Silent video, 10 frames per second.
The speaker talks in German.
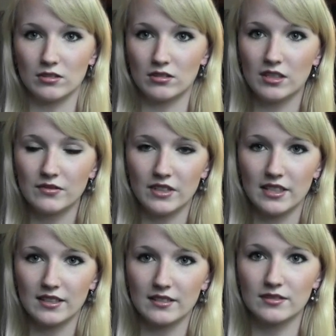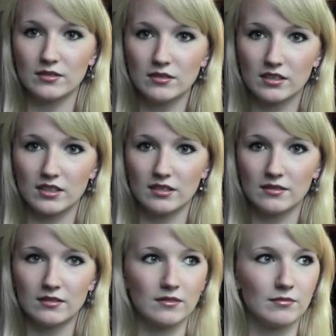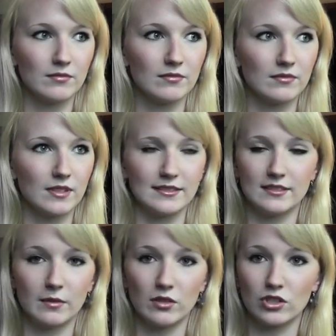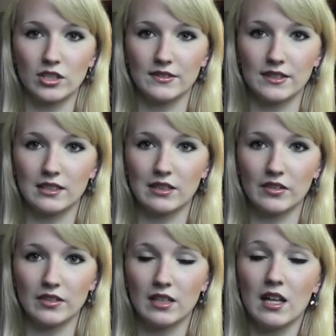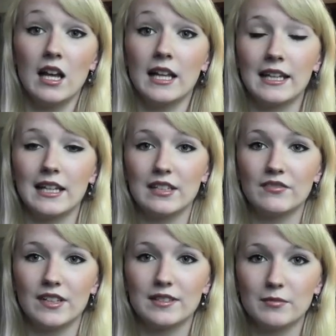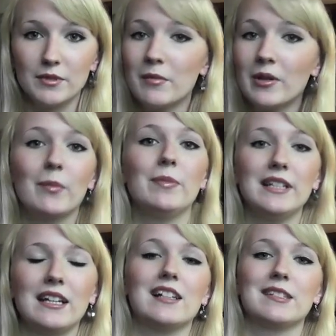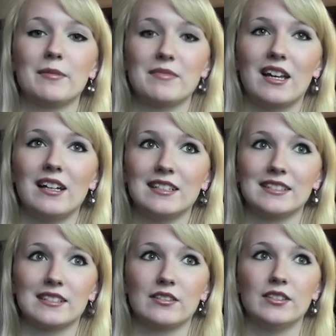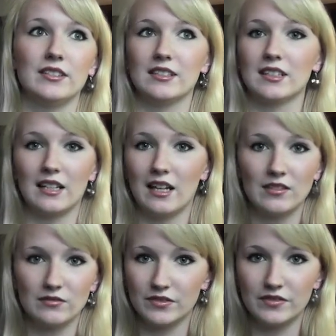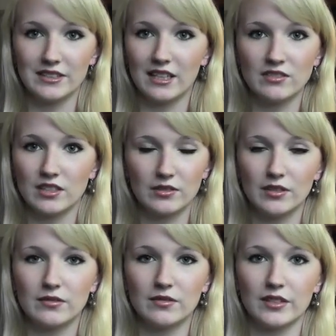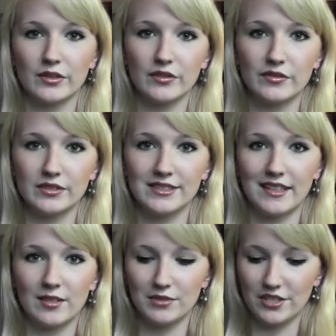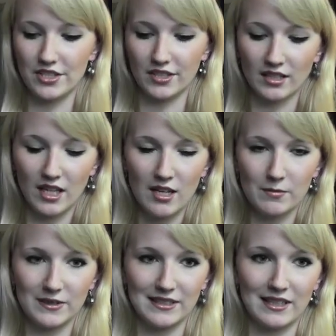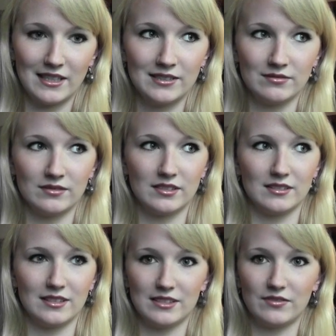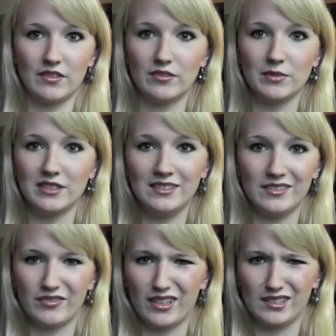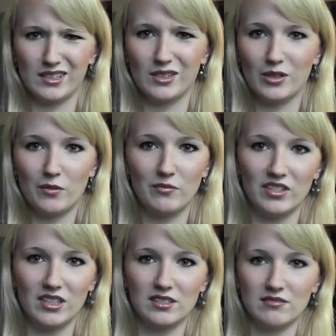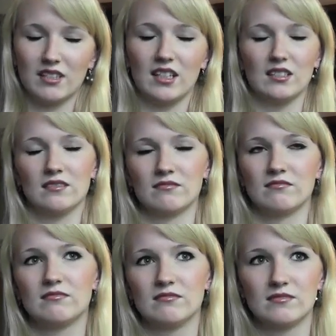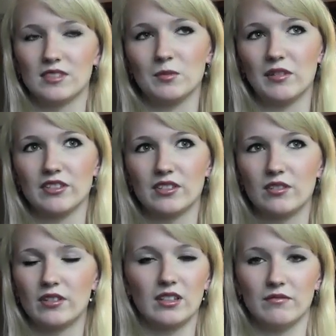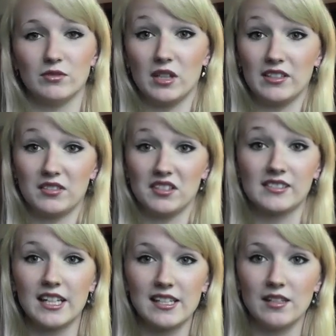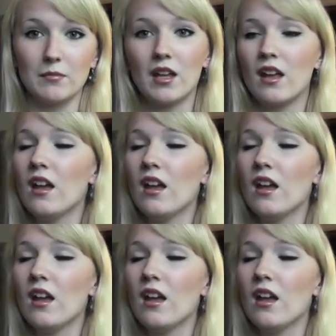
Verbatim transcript: Oh Gott, werde ich jetzt dunkel. Das ist aber auch ein scheiß Wetter draußen. Naja, jedenfalls immer noch billiger als beim Zahnarzt. Da könnt ihr ja, keine Ahnung, wie viel, 300 Euro oder so für ein Zahnbleaching bezahlen. Und äh, das wäre für mich nie in Frage gekommen, weil, naja, das ist mir einfach zu teuer. Woher soll ich das Geld nehmen?